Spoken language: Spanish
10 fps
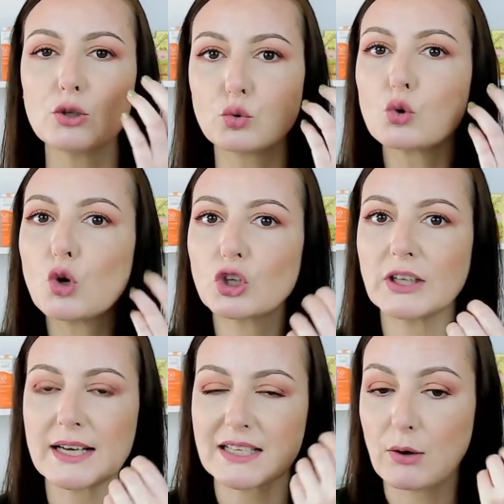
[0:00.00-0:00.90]
Tú
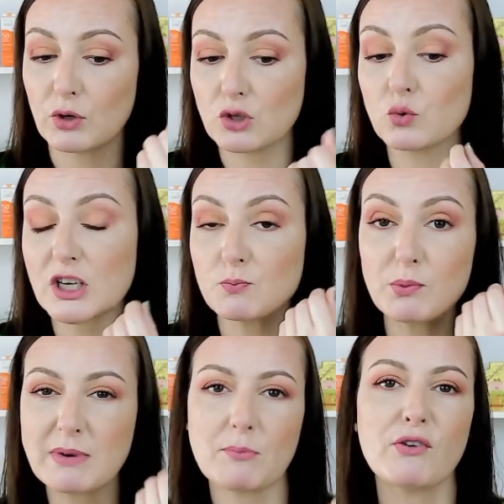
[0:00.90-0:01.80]
notas, aunque es una
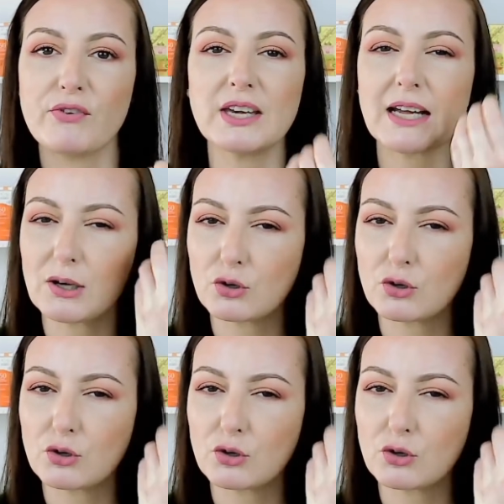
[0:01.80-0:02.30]
espuma muy fina,